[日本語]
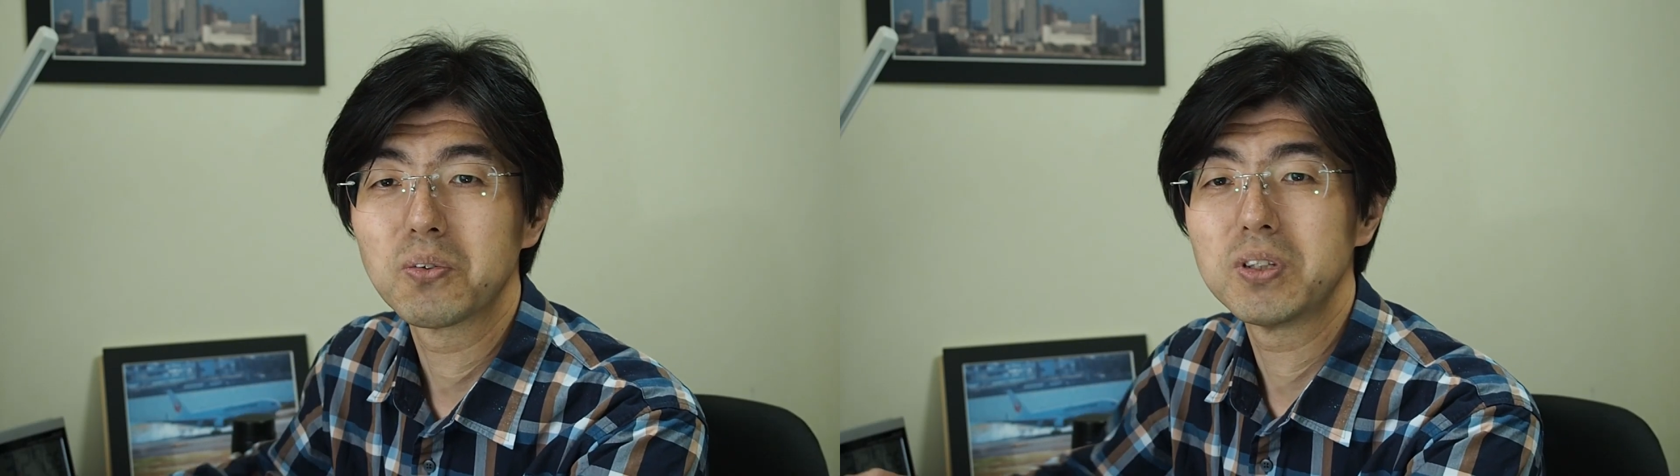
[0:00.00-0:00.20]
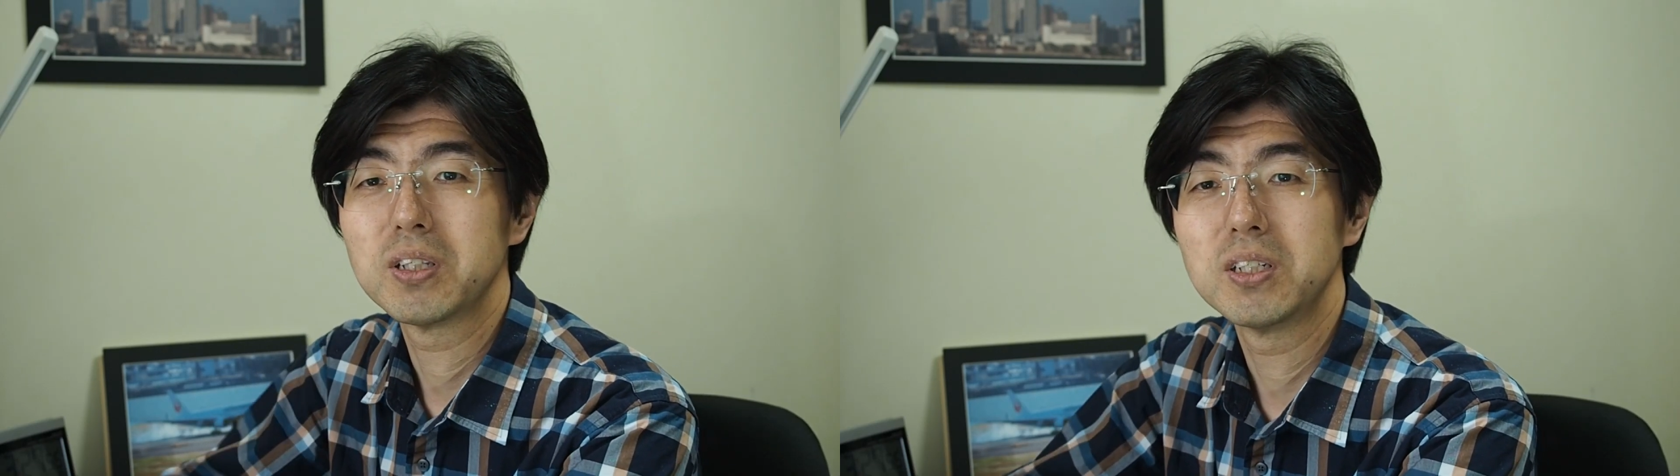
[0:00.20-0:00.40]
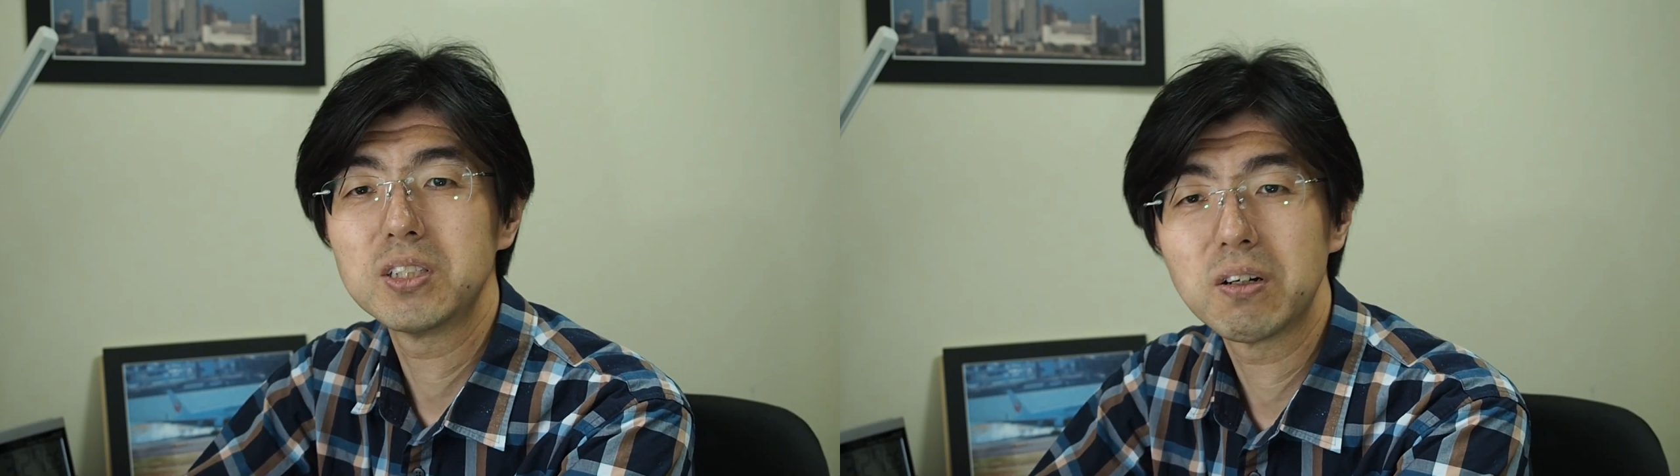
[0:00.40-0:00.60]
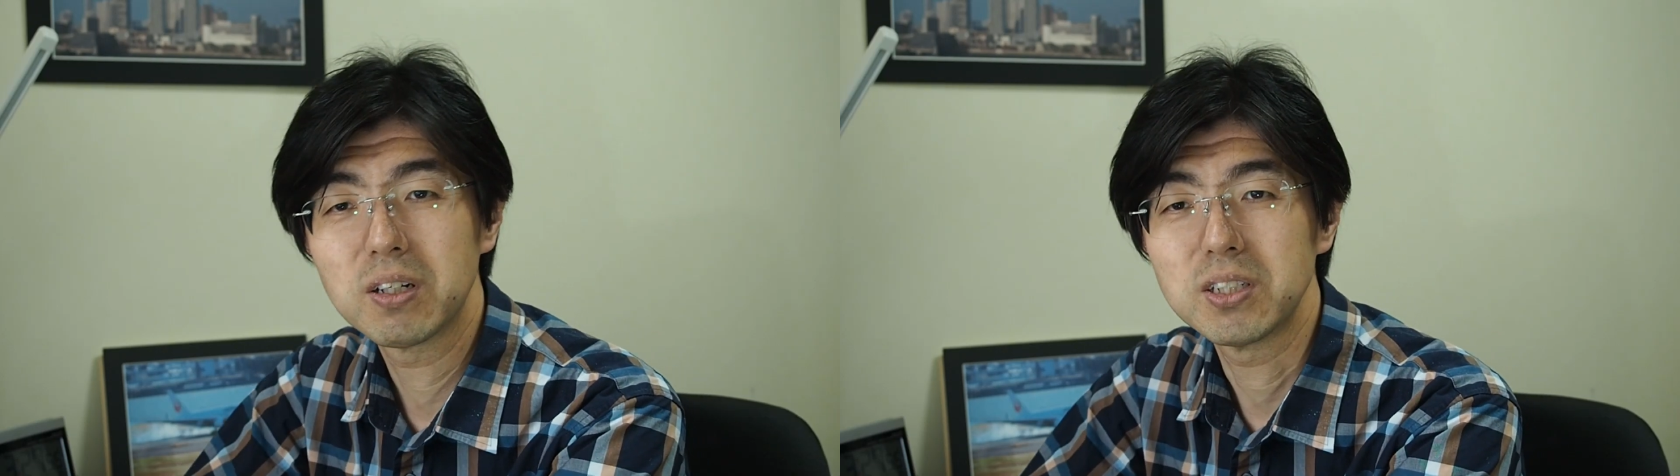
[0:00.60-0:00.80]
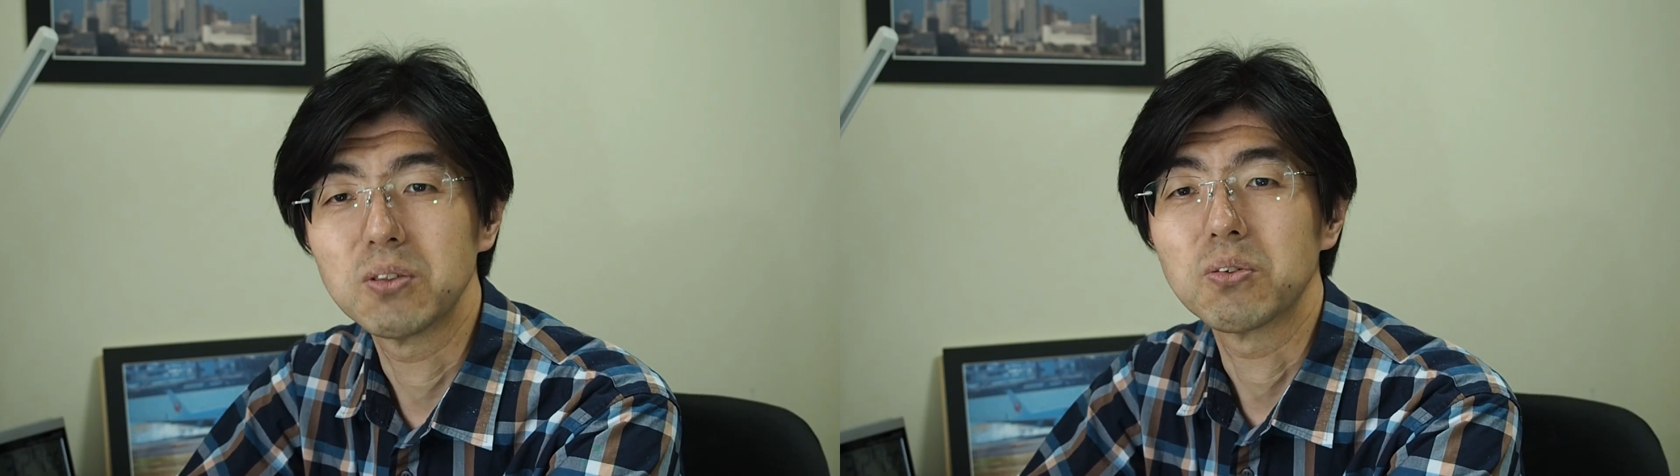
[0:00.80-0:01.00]
ういった
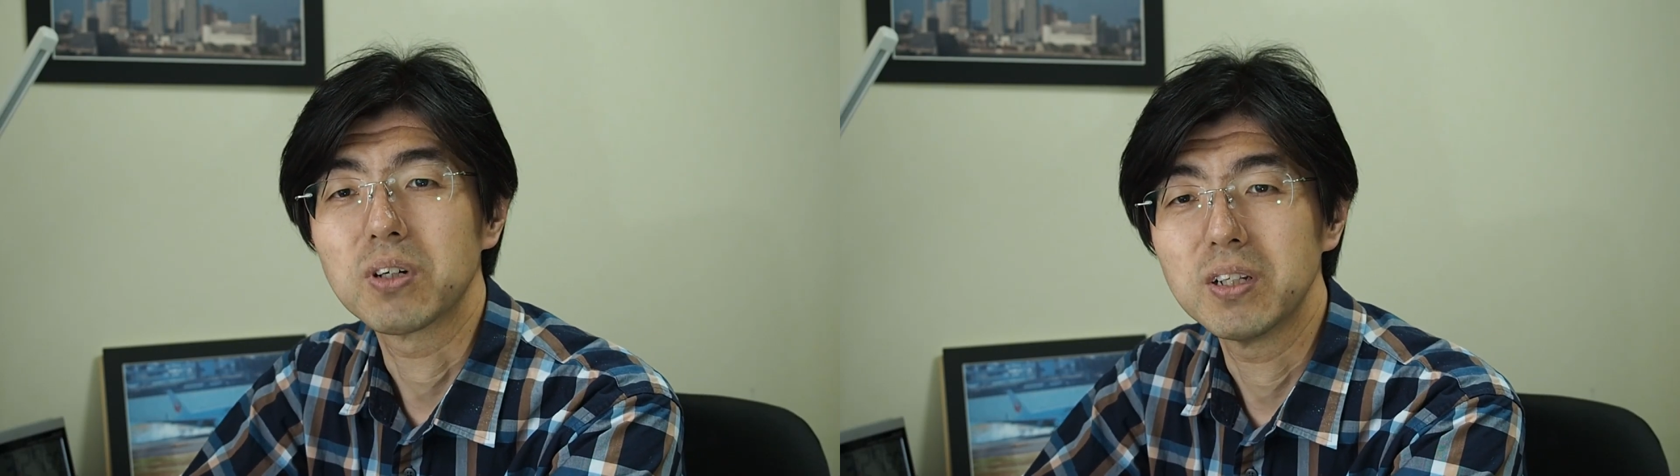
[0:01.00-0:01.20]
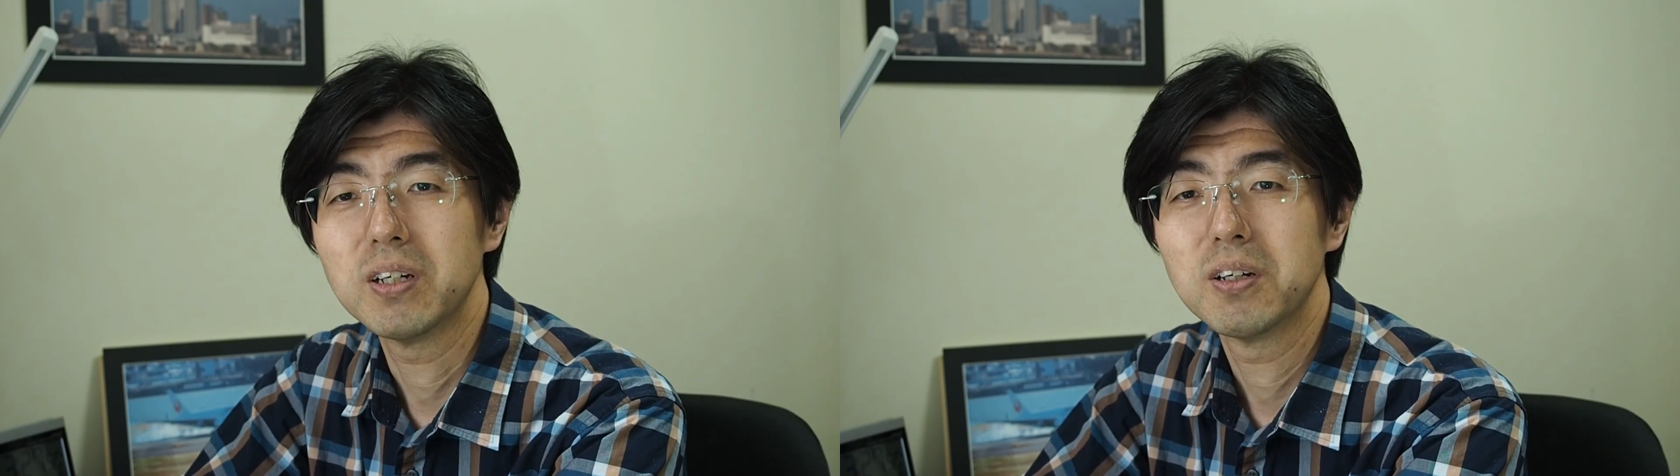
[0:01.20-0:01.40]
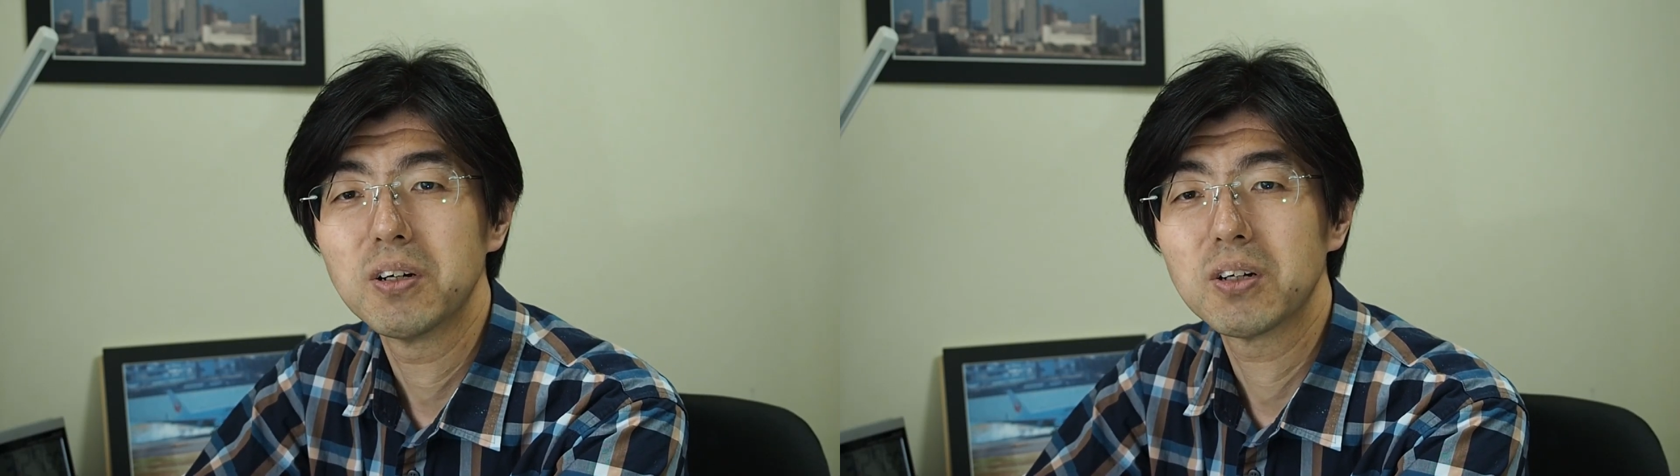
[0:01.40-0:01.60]
デジタルガジェットとかね